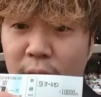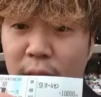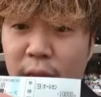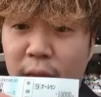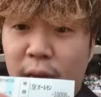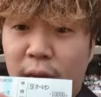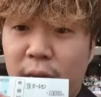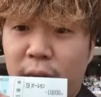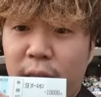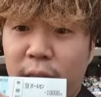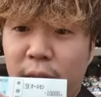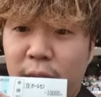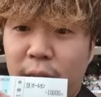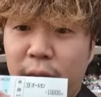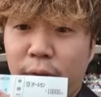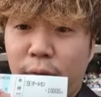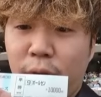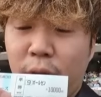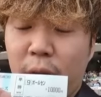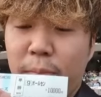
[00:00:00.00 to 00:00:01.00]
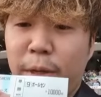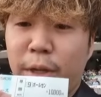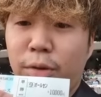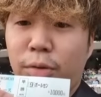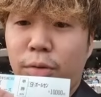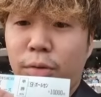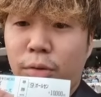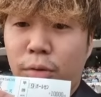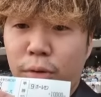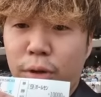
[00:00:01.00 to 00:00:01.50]
で相手にオカメ
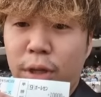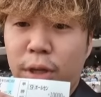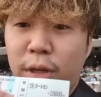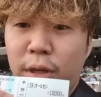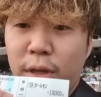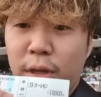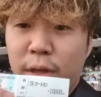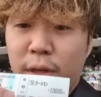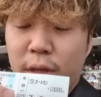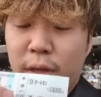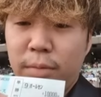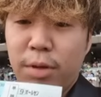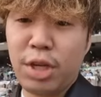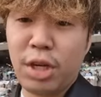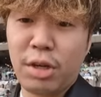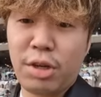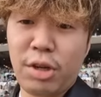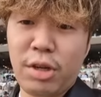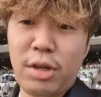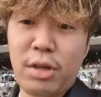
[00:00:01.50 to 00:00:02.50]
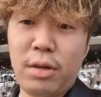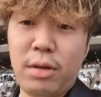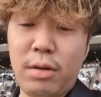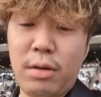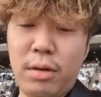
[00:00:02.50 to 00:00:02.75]
の恋めちゃくちゃ